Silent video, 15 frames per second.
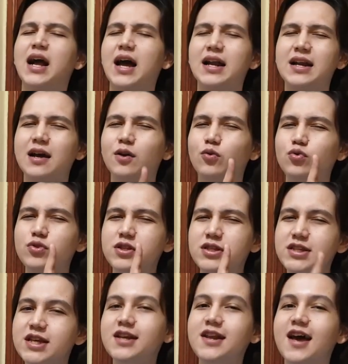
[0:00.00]
Karena
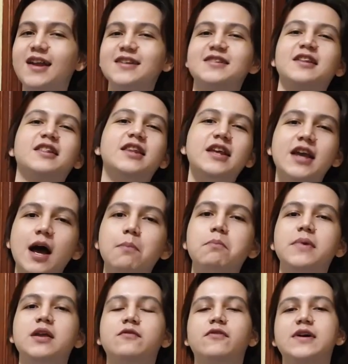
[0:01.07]
kunci dari setiap
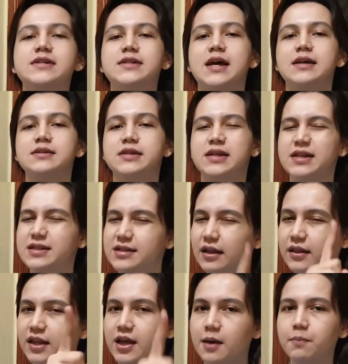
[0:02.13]
investasi, ini
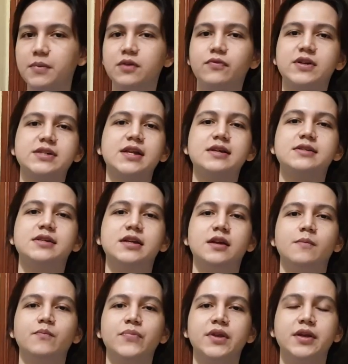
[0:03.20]
setiap
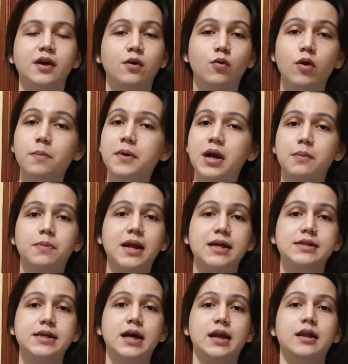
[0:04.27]
investasi yang gue pernah
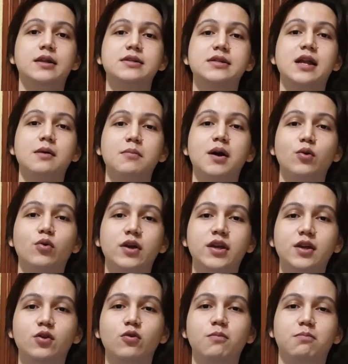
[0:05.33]
pelajarin selama gue
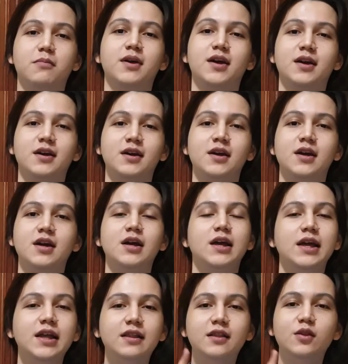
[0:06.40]
hidup ya,
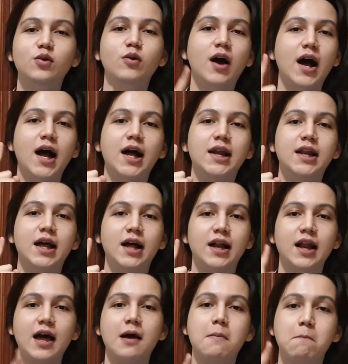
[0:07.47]
itu
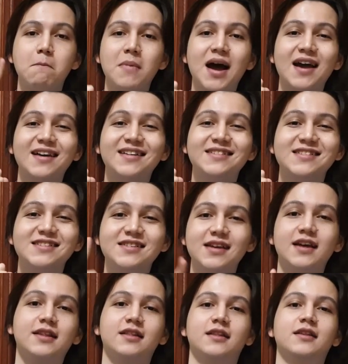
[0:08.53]
adalah
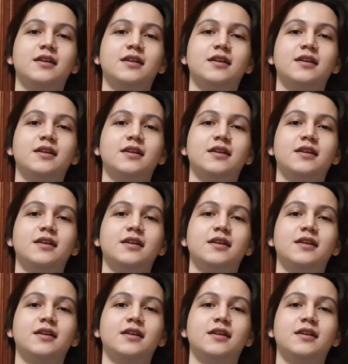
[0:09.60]
mindset.